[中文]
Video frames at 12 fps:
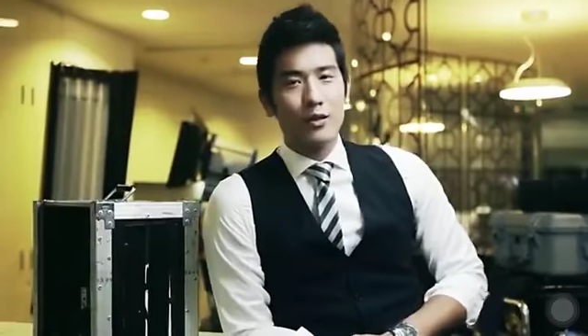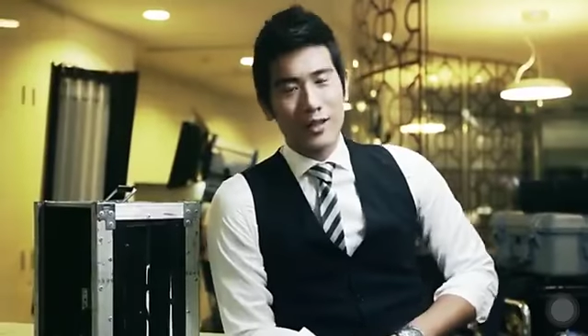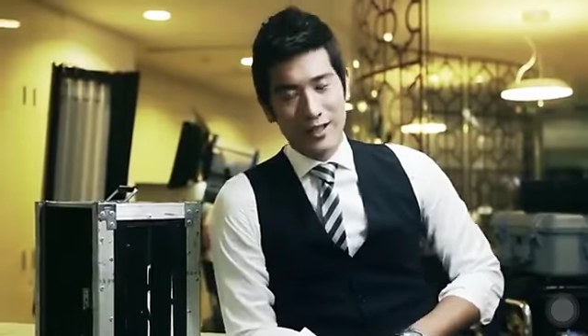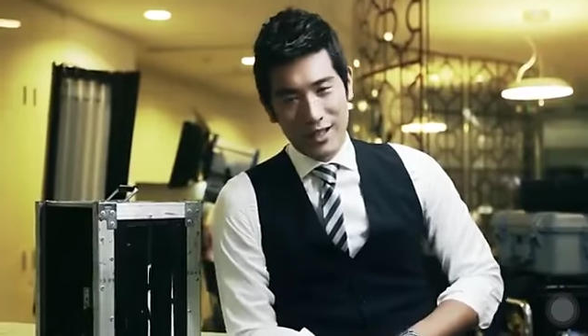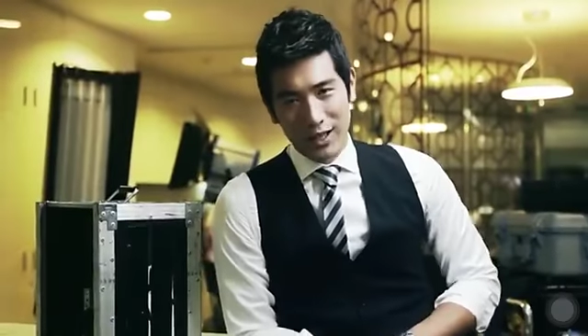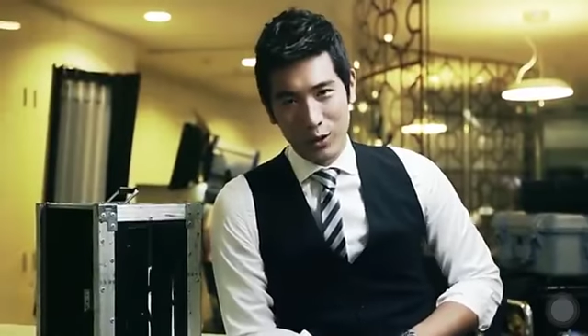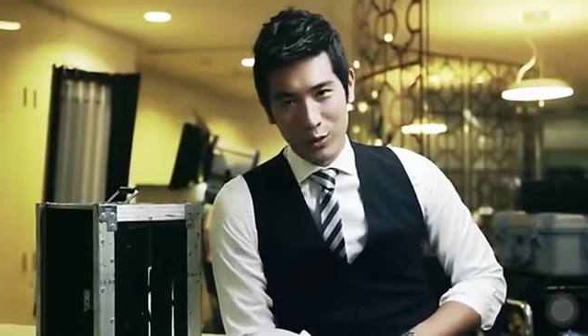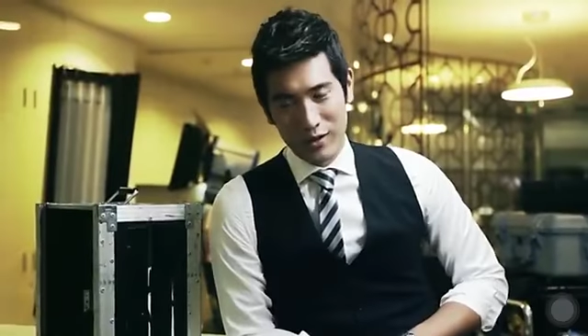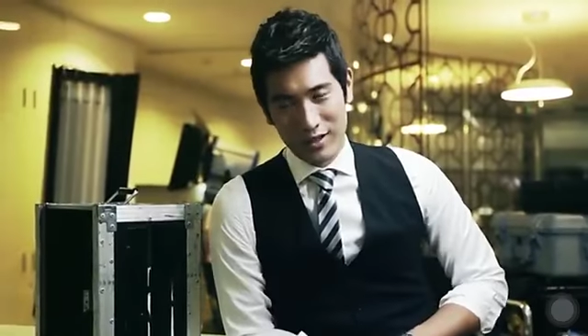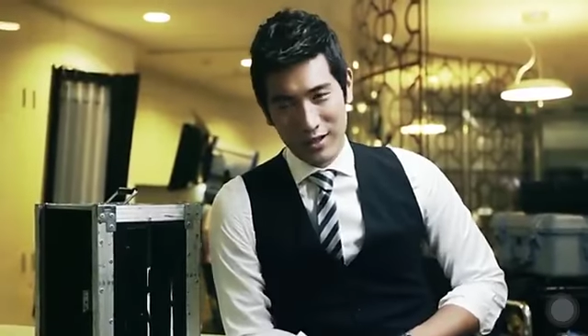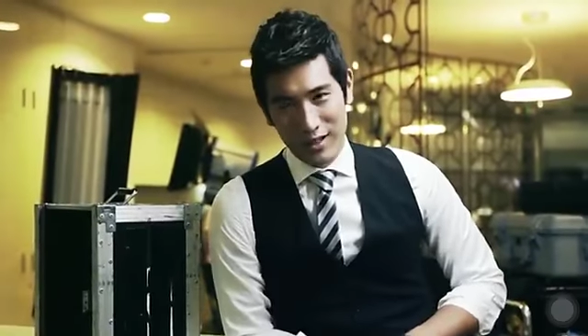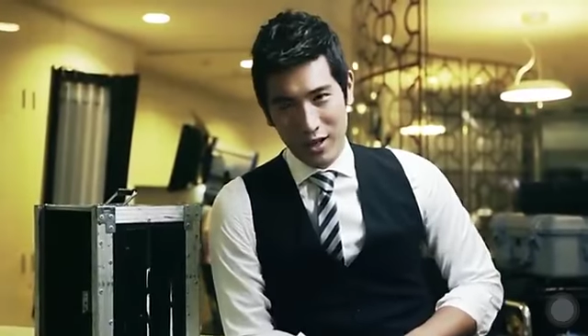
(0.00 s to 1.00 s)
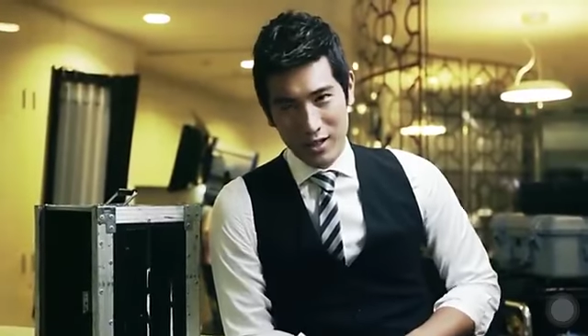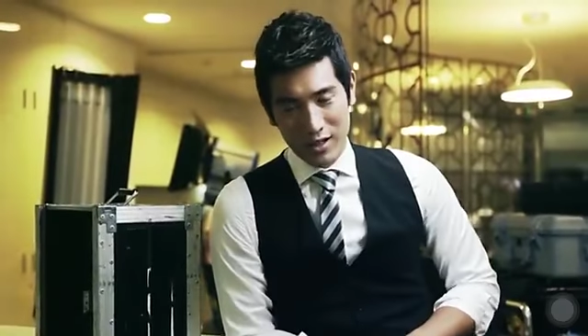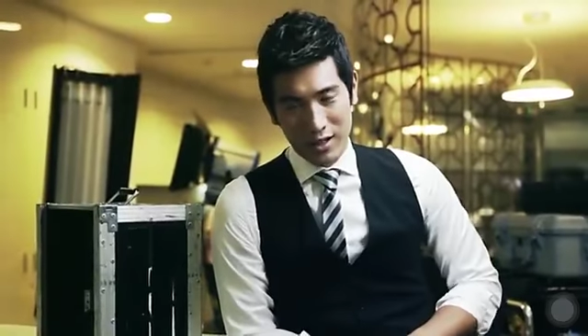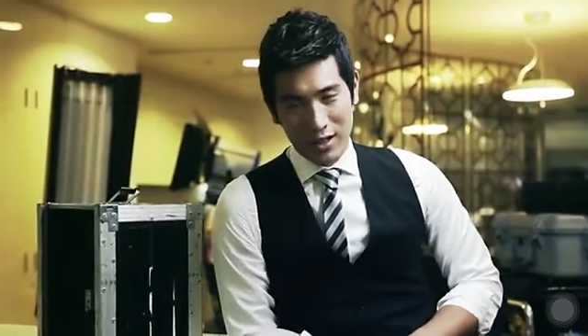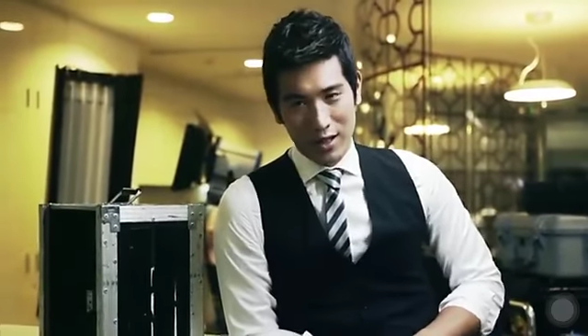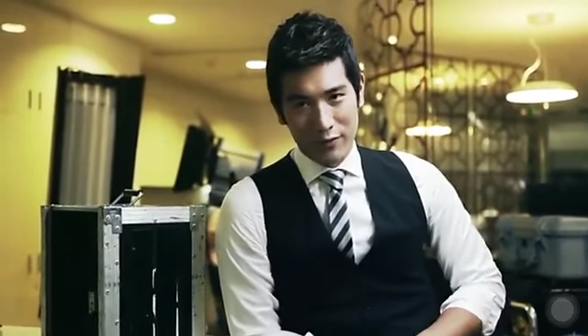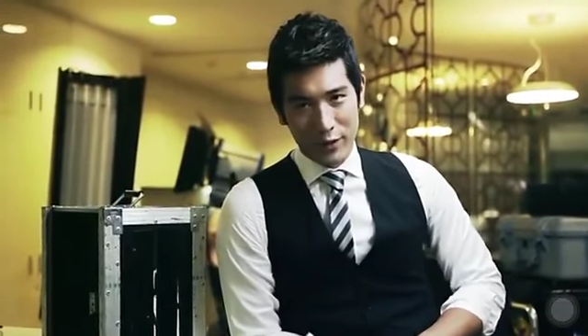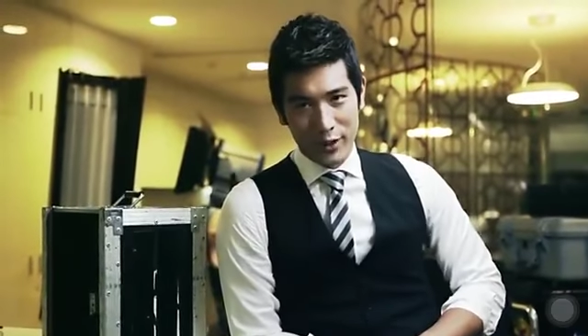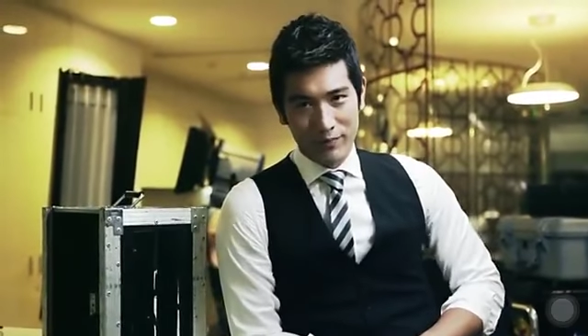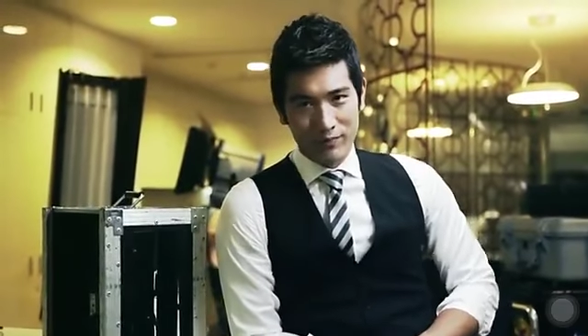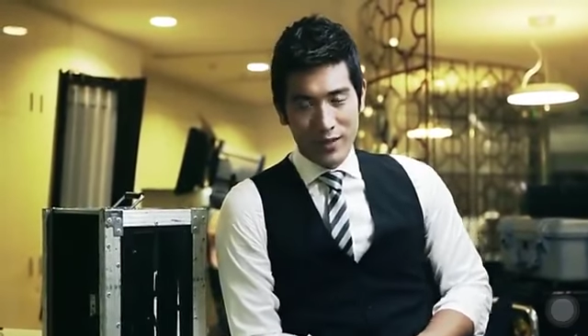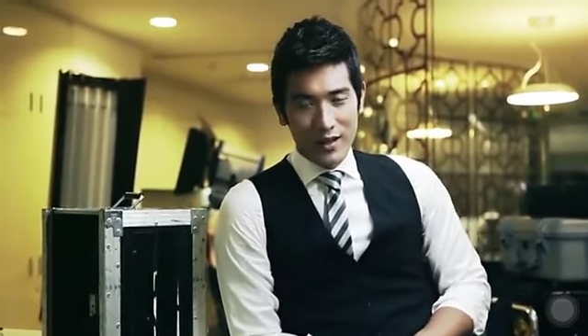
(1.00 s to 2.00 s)
Hello，大家好，我是高海生 g o
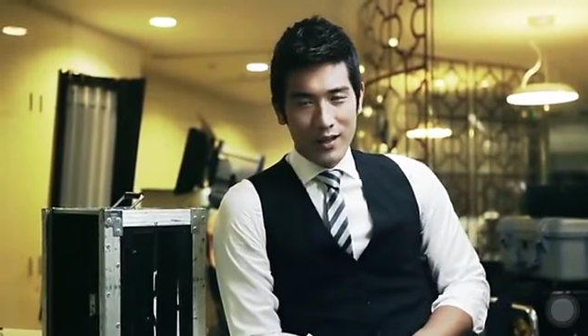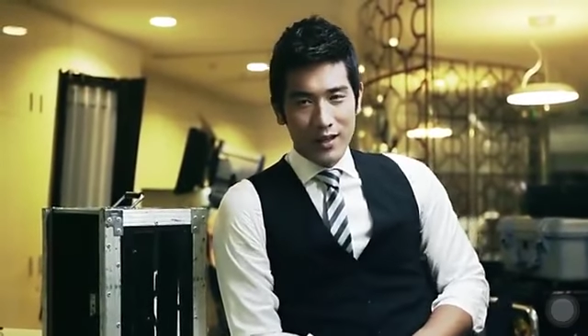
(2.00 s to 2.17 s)
d f r e y